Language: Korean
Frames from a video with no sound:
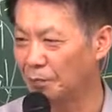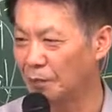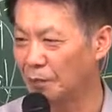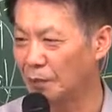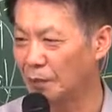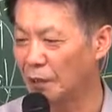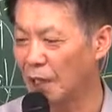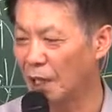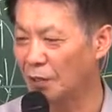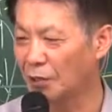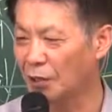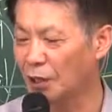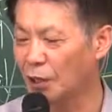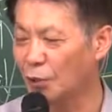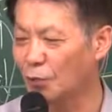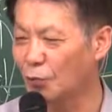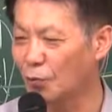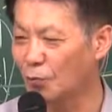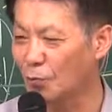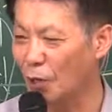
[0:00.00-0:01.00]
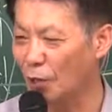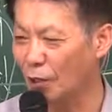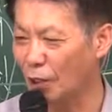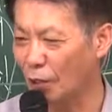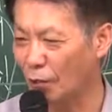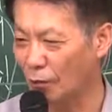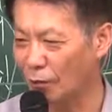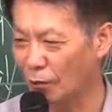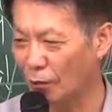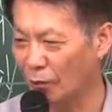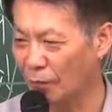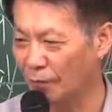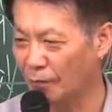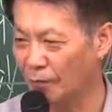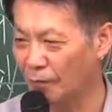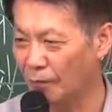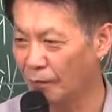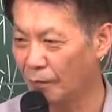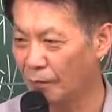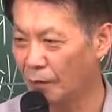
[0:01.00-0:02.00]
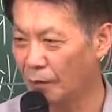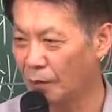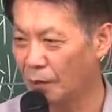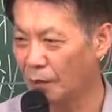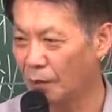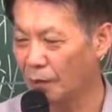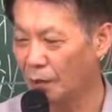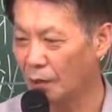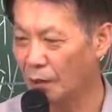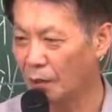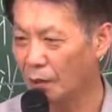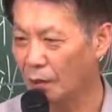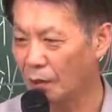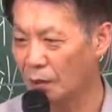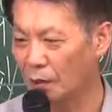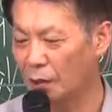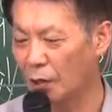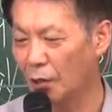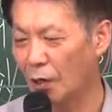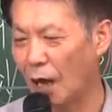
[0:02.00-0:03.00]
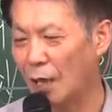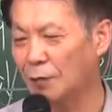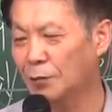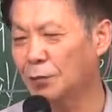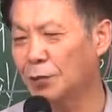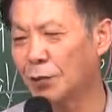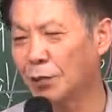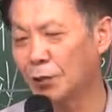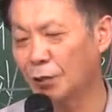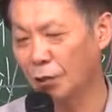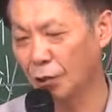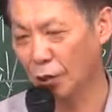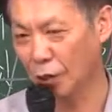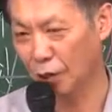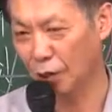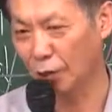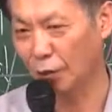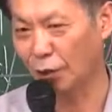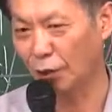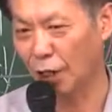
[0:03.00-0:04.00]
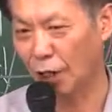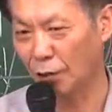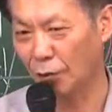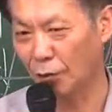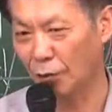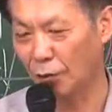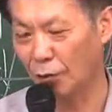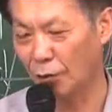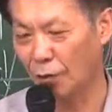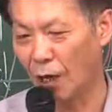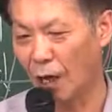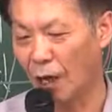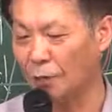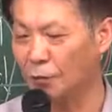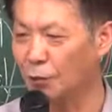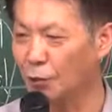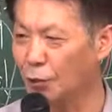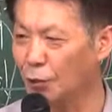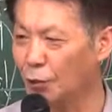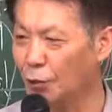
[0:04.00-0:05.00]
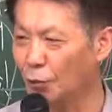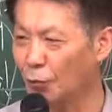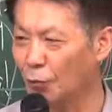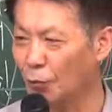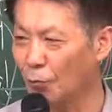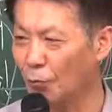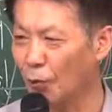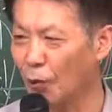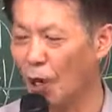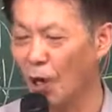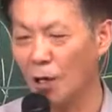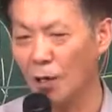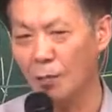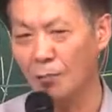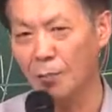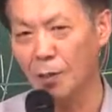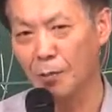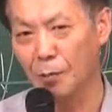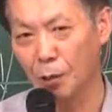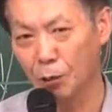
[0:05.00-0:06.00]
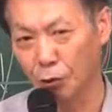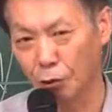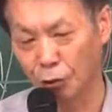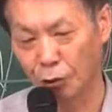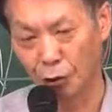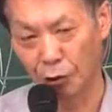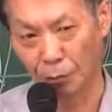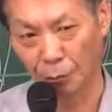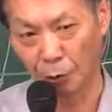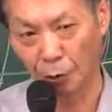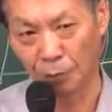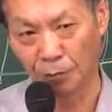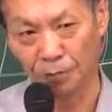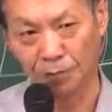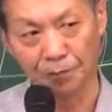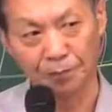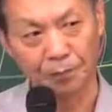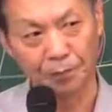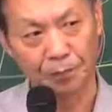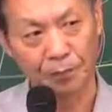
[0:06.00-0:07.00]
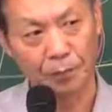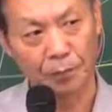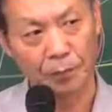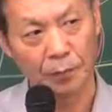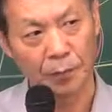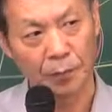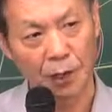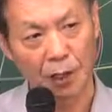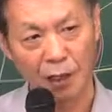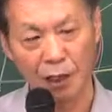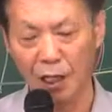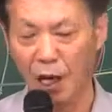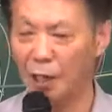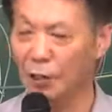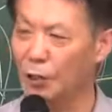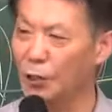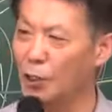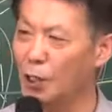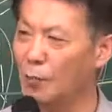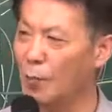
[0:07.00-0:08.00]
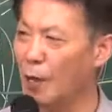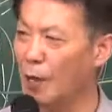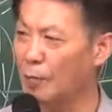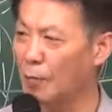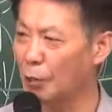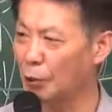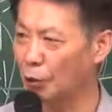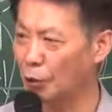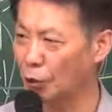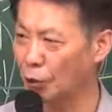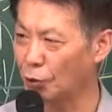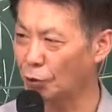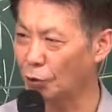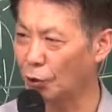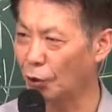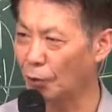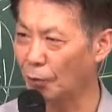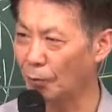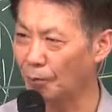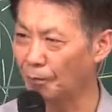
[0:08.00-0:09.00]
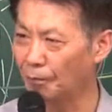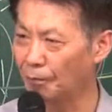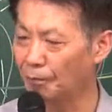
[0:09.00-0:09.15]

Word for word: 단 기준 몇 개월로. 요 그래요. 안 써 있는 게 그렇게 다는 거예요. 안 써 있는 것도 뭐야? 비밀 준수 의무. 뭐. 1학년 1반에만 적혀 있어요.